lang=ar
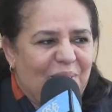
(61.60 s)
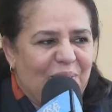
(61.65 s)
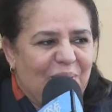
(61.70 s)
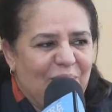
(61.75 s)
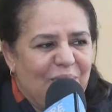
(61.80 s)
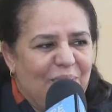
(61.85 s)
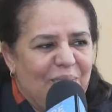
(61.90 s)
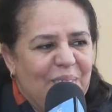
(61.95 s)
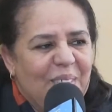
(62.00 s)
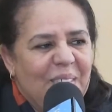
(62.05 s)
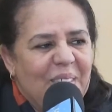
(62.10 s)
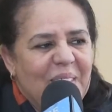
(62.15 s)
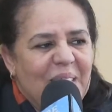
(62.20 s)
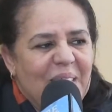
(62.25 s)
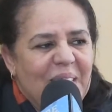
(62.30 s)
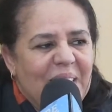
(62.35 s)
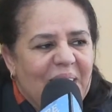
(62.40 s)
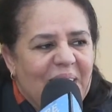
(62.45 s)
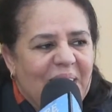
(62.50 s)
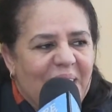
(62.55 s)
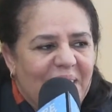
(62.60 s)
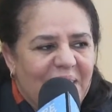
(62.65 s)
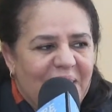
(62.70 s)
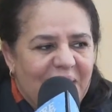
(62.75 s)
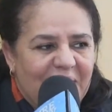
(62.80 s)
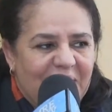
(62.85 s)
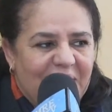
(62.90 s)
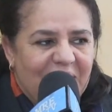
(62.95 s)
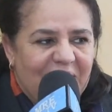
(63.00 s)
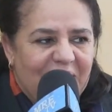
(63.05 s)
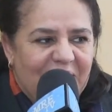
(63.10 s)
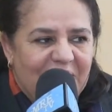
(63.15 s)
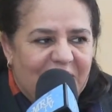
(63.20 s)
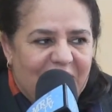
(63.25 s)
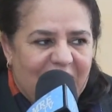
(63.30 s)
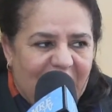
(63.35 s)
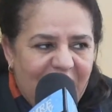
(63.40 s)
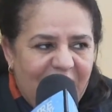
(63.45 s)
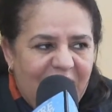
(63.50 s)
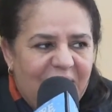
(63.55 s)
نقولوا آه،
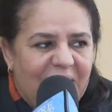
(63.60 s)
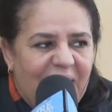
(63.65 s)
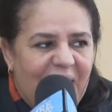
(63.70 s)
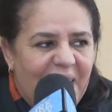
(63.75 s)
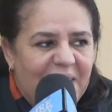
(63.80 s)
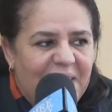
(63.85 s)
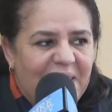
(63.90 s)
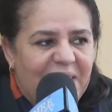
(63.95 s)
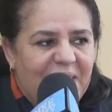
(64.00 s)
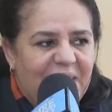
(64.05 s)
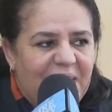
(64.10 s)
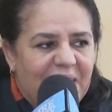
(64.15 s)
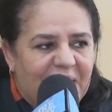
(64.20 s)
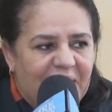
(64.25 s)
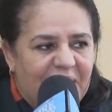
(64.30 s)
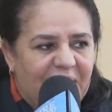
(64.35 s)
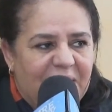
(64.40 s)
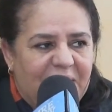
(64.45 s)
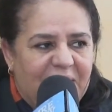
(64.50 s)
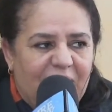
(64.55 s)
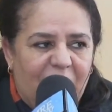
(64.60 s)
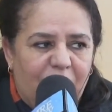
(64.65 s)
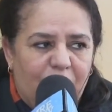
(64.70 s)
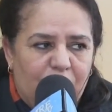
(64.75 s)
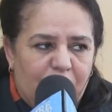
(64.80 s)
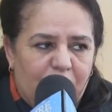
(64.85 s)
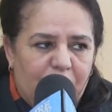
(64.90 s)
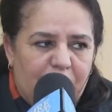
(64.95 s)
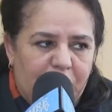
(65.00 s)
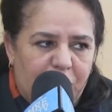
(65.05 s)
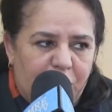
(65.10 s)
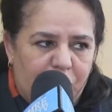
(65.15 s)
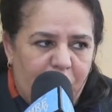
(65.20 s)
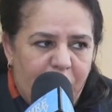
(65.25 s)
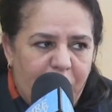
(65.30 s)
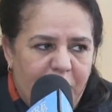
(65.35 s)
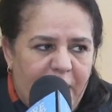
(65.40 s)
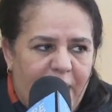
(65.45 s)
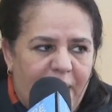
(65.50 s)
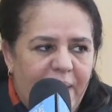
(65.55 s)
تخليد هذه الذكرى آه،
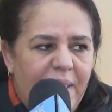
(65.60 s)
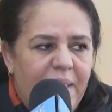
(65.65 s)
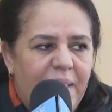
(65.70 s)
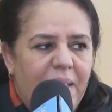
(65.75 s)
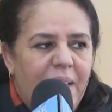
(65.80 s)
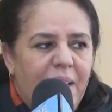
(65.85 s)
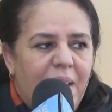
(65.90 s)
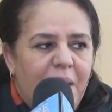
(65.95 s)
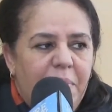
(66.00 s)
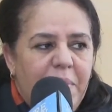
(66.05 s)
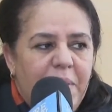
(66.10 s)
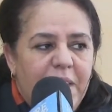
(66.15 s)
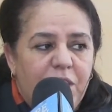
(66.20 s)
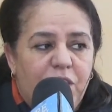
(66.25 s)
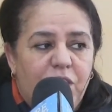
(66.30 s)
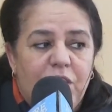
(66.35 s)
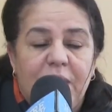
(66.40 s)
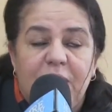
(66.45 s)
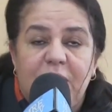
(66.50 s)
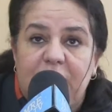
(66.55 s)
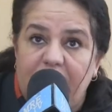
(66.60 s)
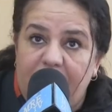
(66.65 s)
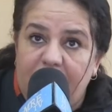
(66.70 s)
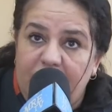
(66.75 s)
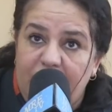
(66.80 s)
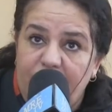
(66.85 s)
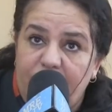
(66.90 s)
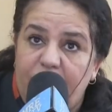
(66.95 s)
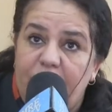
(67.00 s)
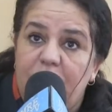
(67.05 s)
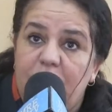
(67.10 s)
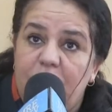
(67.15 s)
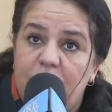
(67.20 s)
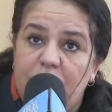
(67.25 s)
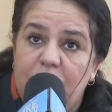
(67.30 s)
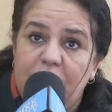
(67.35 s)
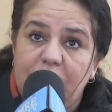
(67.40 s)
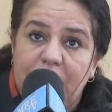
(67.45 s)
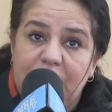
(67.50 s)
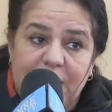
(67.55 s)
جميعا من أجل التعريف
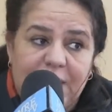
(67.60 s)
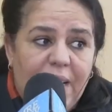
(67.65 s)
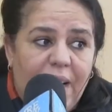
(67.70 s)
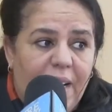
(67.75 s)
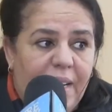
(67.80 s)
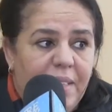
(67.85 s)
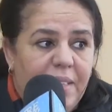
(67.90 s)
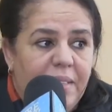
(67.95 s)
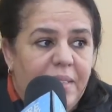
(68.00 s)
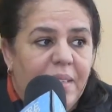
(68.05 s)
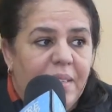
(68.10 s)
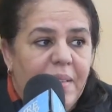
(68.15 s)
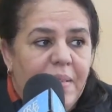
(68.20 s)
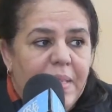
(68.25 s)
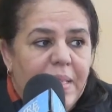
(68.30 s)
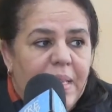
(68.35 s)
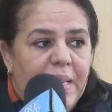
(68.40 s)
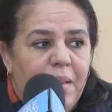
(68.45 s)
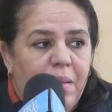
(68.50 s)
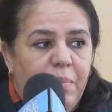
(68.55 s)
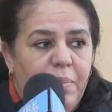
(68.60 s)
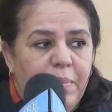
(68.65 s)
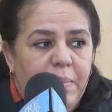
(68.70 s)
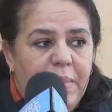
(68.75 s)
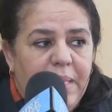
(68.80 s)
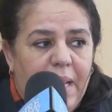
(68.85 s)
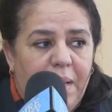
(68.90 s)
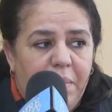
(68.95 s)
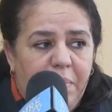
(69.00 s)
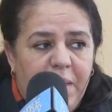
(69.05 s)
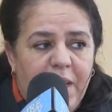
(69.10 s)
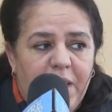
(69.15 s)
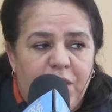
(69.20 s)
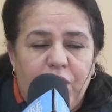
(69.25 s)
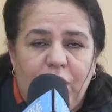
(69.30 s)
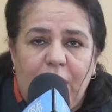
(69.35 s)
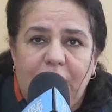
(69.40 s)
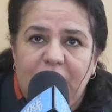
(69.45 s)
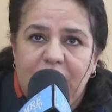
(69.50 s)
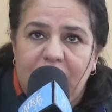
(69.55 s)
للجيل الصاعد من أبناء
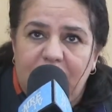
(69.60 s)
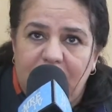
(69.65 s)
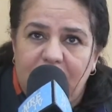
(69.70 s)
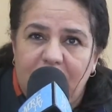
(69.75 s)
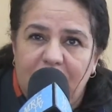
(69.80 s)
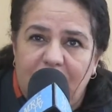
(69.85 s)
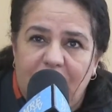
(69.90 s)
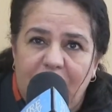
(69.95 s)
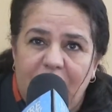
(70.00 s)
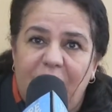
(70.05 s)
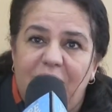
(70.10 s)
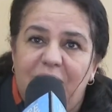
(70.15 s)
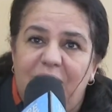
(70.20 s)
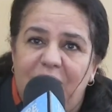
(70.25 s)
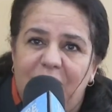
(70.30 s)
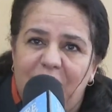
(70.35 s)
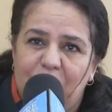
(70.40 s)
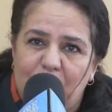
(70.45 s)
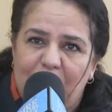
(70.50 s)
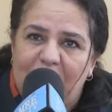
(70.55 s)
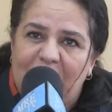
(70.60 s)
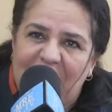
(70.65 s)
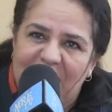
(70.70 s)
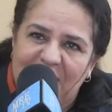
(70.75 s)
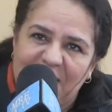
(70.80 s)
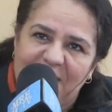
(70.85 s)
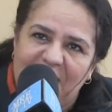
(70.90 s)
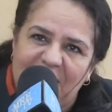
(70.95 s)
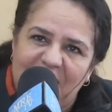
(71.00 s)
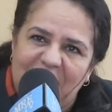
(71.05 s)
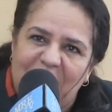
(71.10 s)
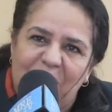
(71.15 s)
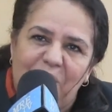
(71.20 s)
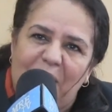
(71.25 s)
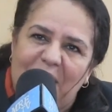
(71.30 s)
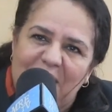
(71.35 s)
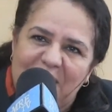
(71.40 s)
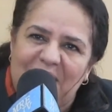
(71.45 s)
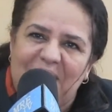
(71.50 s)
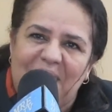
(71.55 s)
جاليتنا وخاصة
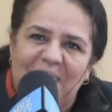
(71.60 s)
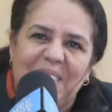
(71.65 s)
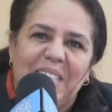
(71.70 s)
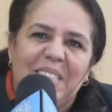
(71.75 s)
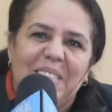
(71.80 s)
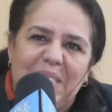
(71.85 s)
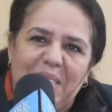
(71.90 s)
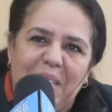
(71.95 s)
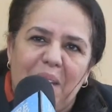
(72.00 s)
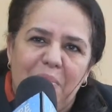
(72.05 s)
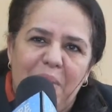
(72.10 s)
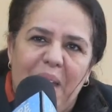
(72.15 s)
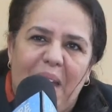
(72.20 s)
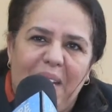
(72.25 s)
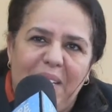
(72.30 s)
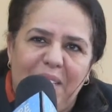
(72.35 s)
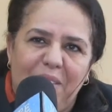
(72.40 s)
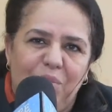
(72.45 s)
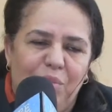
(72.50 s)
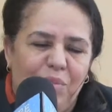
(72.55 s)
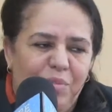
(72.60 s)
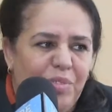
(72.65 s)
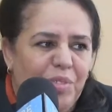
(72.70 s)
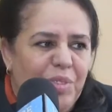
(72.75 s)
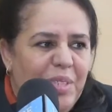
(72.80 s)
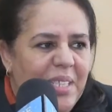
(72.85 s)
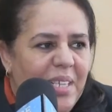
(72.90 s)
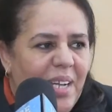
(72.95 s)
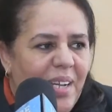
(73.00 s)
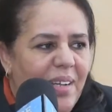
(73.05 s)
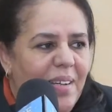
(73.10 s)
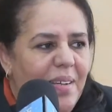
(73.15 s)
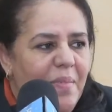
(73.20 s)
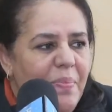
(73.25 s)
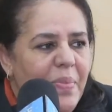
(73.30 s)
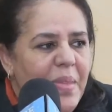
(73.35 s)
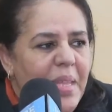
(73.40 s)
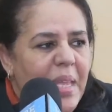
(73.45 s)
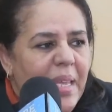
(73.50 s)
وخاصة تابعة لنفوذها